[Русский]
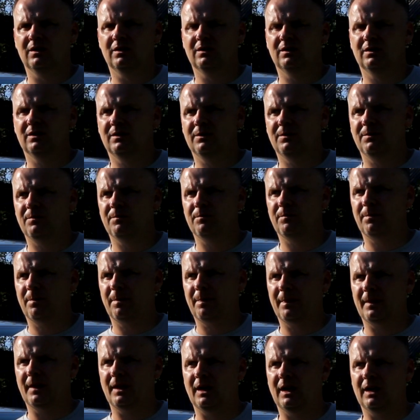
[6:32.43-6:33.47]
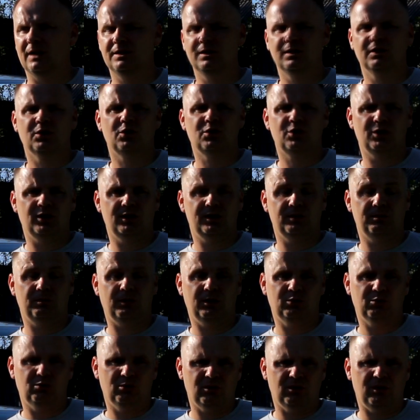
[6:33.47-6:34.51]
1.6 эм,
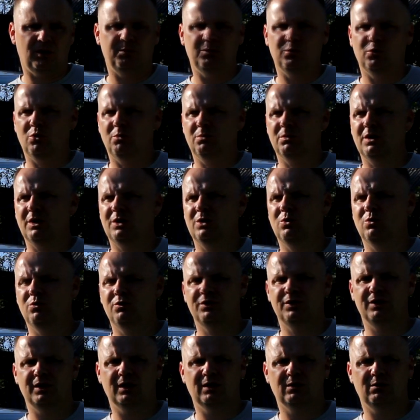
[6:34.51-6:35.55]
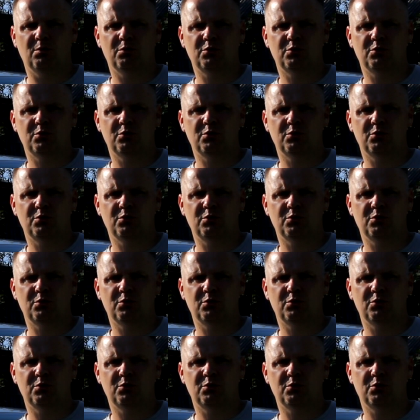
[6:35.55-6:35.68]
мотор, объем, как и у всех.